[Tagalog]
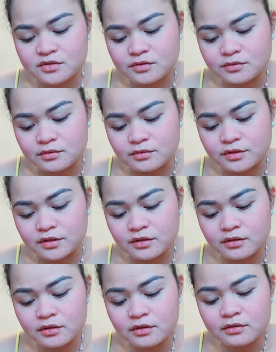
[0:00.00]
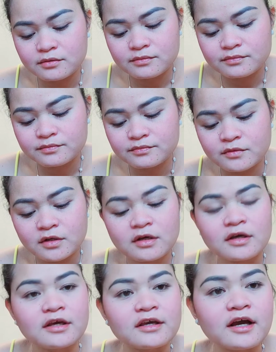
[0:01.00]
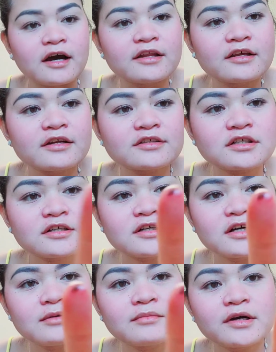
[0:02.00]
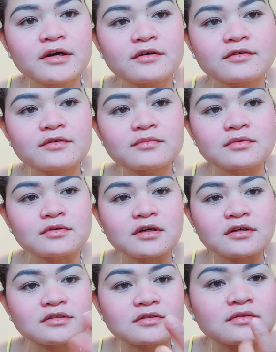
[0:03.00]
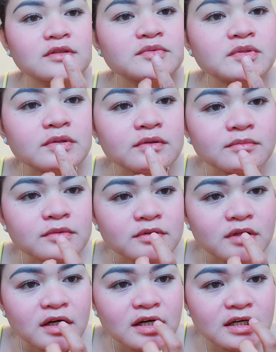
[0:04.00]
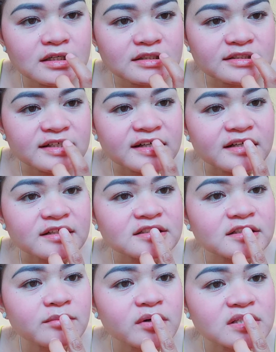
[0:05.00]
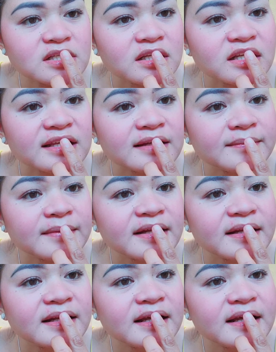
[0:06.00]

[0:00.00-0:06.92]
So, yeah. Ing ani ra siya kagamay ako ibutang sa kong lipsiro mo daghan na siya kana siya basilin man.